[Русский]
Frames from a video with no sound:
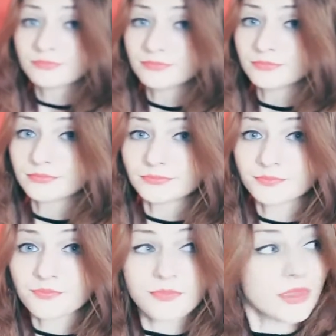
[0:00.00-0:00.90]
Хм,
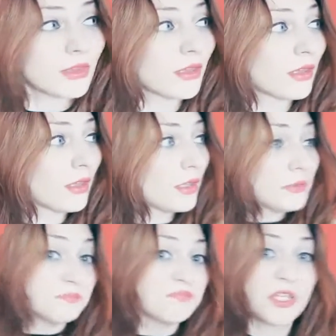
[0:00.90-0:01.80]

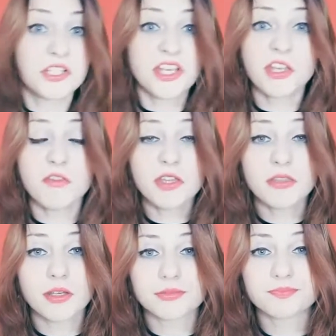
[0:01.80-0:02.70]
нигде не
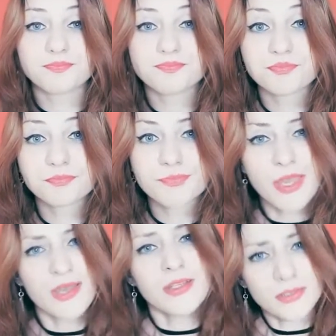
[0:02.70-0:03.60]
видно.
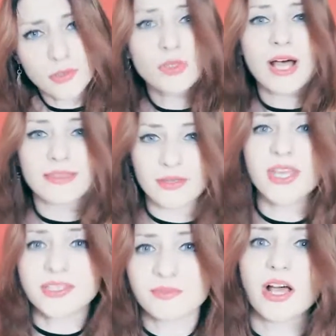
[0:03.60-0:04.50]
Ну ладно,
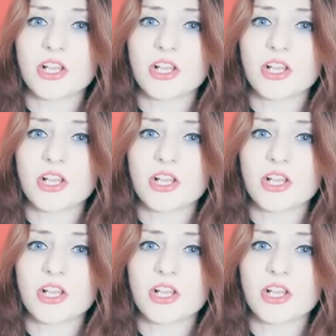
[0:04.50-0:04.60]
едем